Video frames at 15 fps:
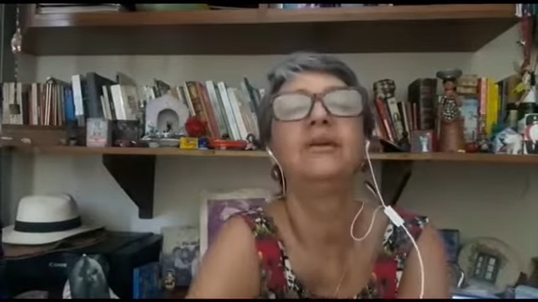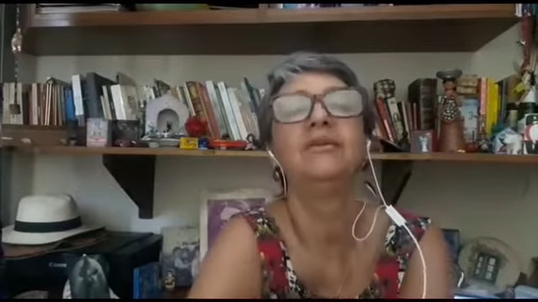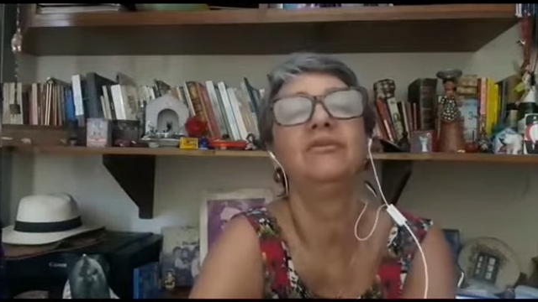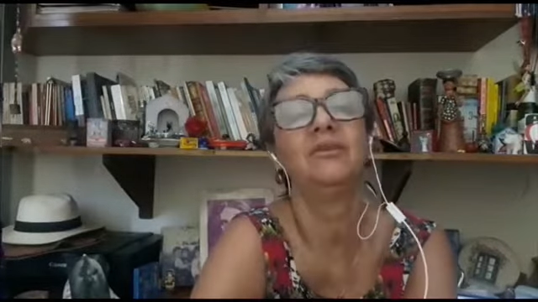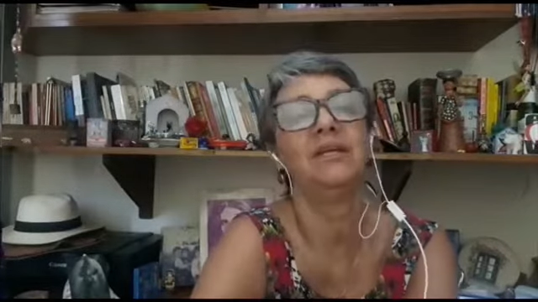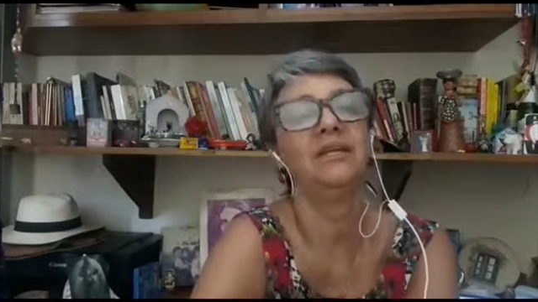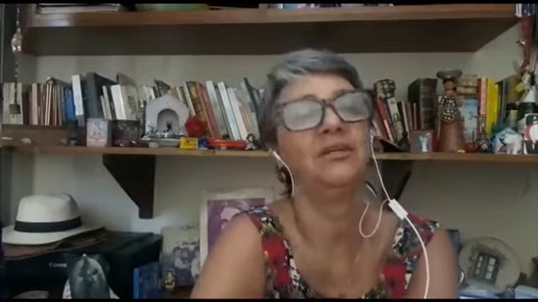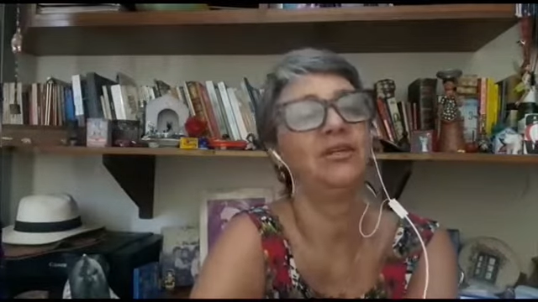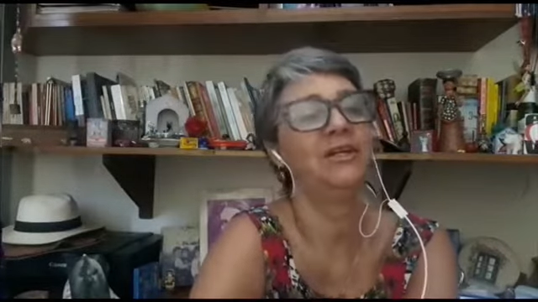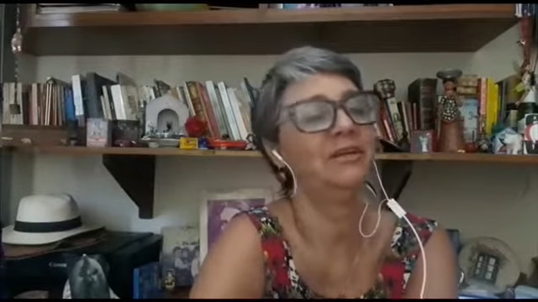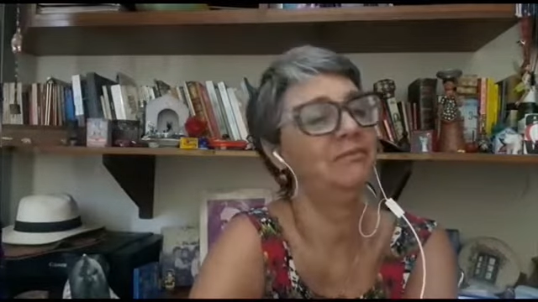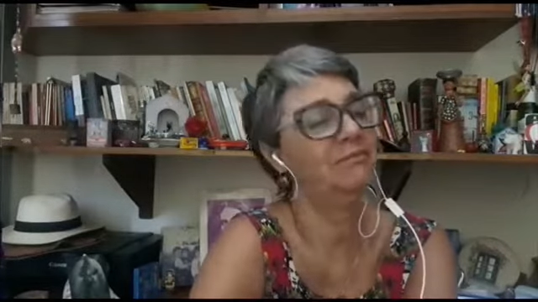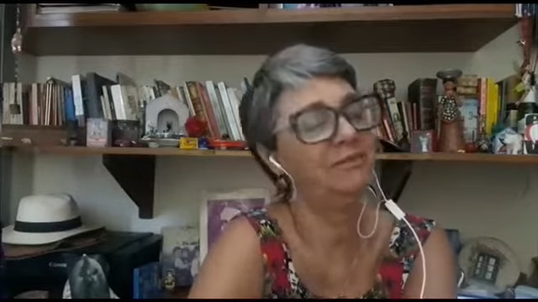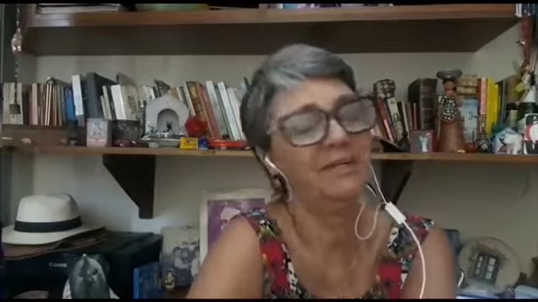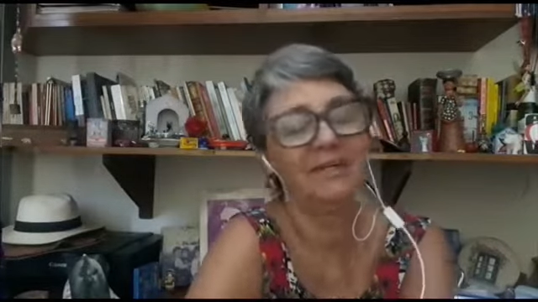não deixa,
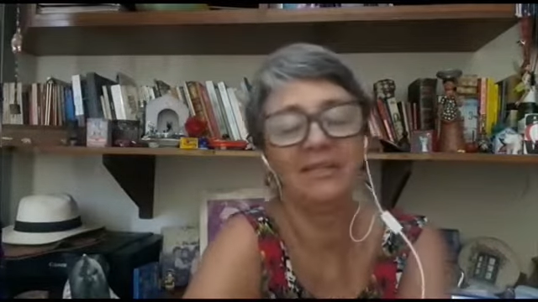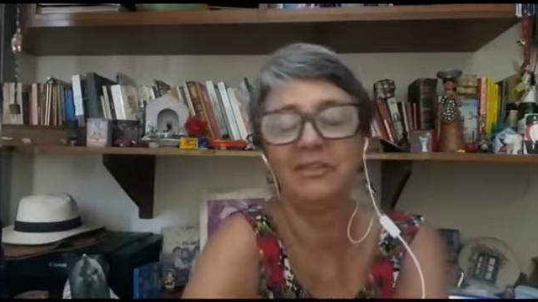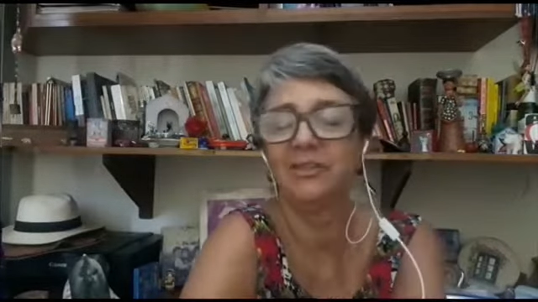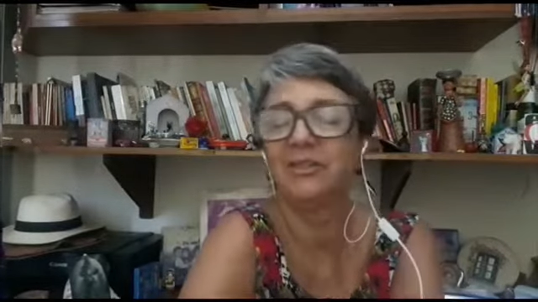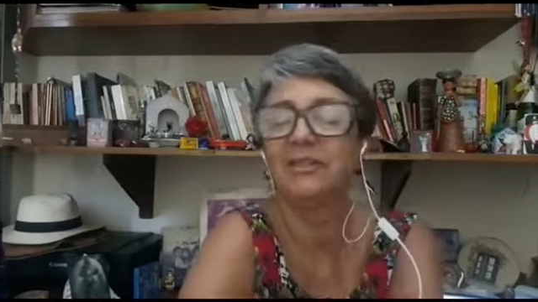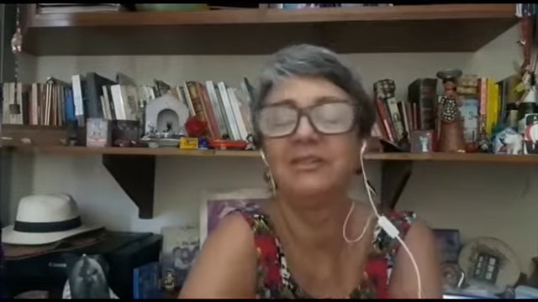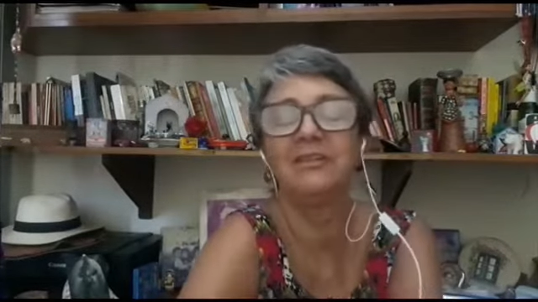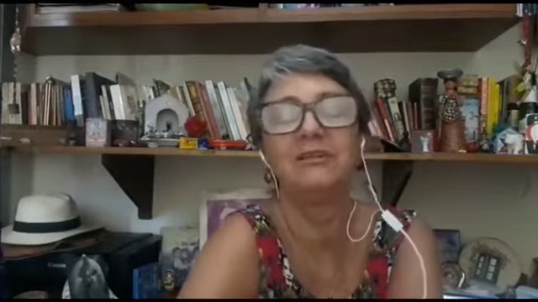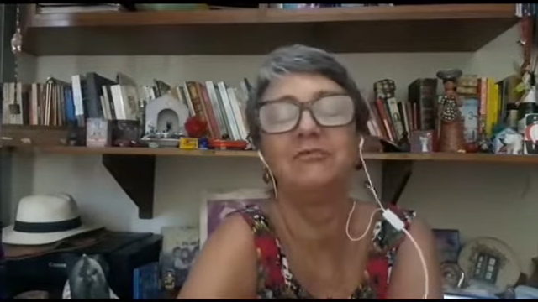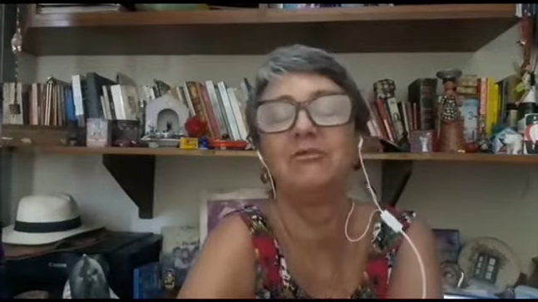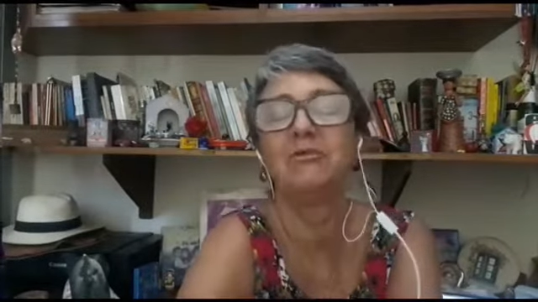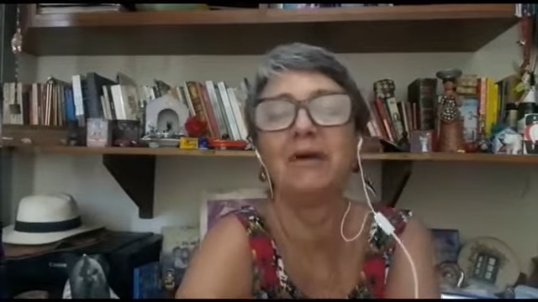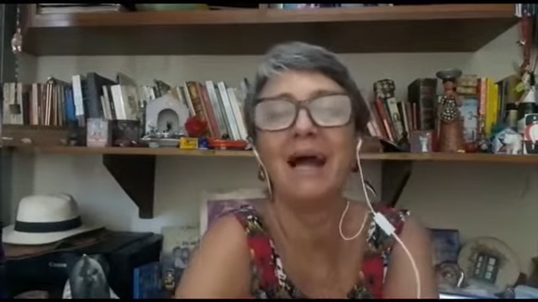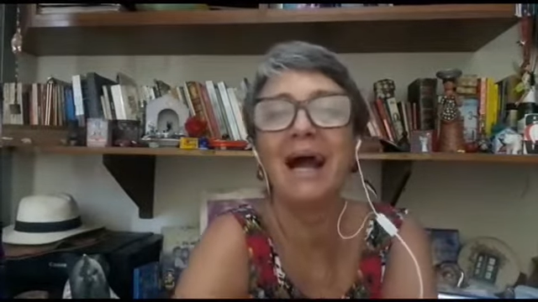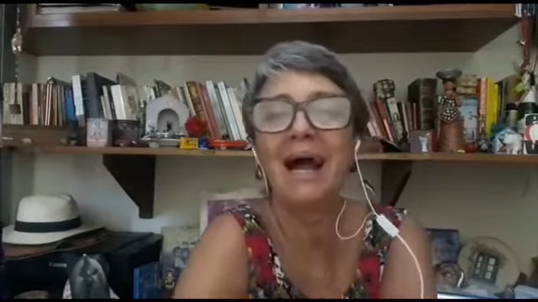enfim, de
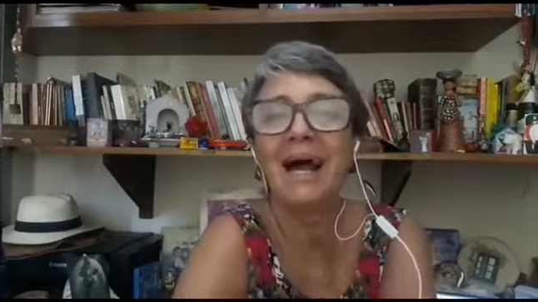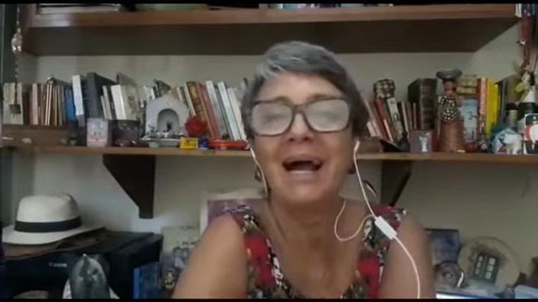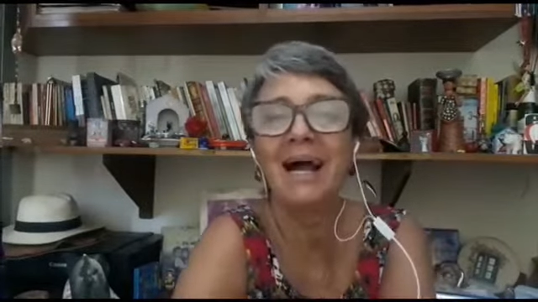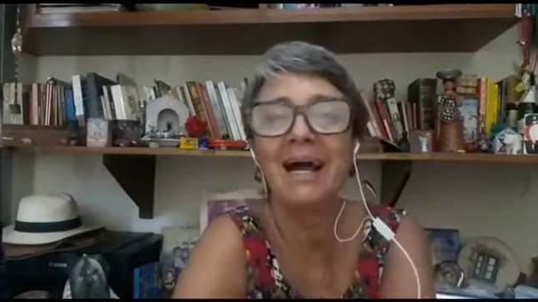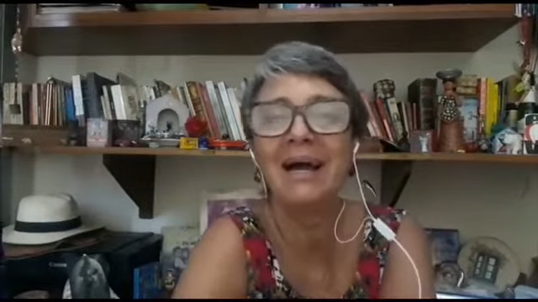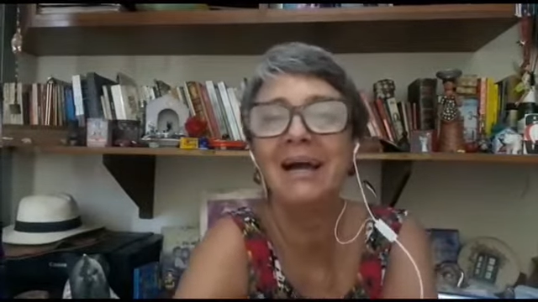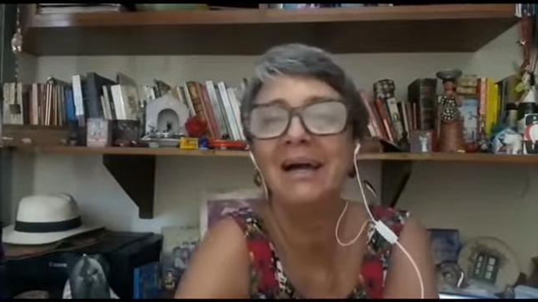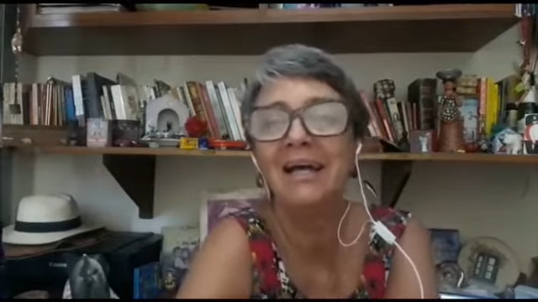divulgar,